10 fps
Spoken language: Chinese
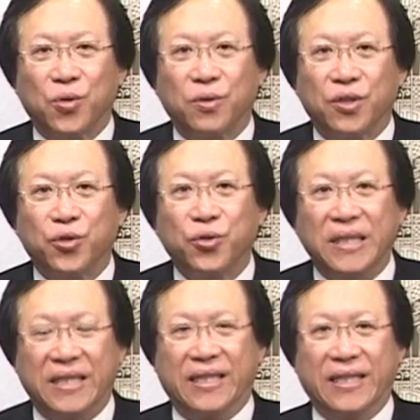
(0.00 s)
有的讯
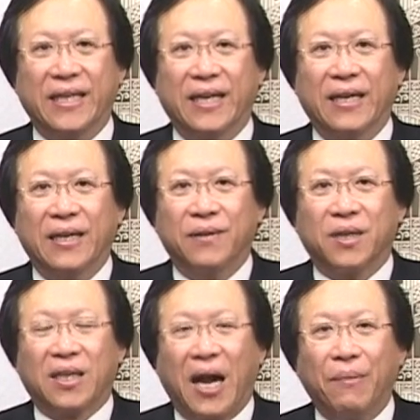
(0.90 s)
息。
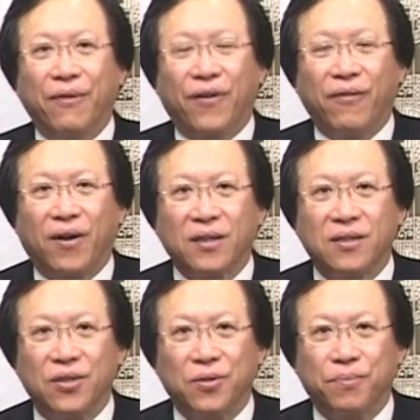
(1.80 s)
那他们的方法
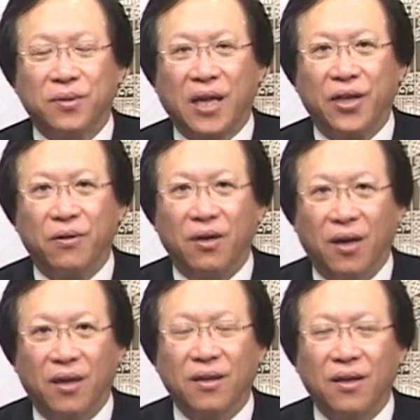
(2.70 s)
是不但有
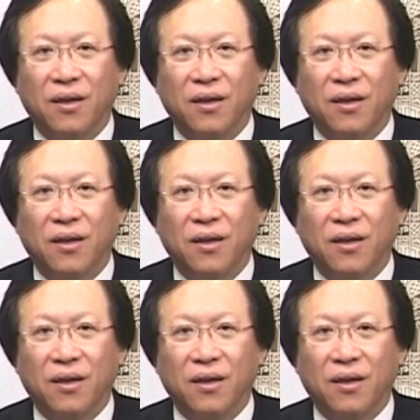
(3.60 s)
人，